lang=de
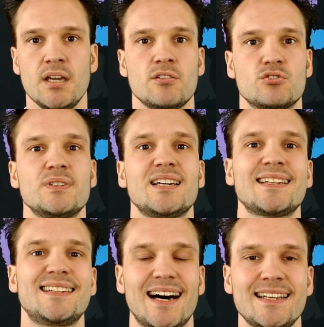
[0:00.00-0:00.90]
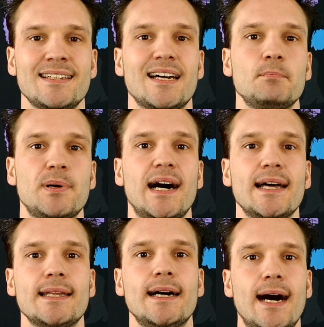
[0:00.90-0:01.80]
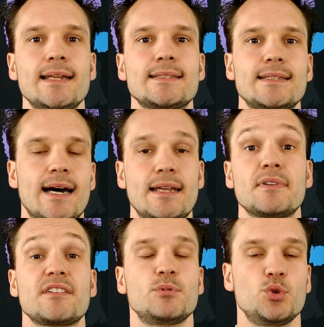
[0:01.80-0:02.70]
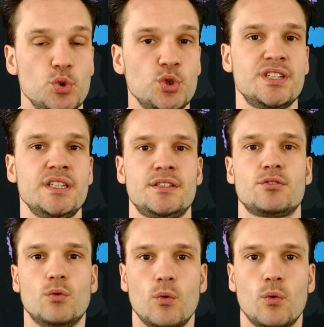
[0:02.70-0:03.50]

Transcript: Somit hat dann dein Partner alles in der Hand, was er benötigt,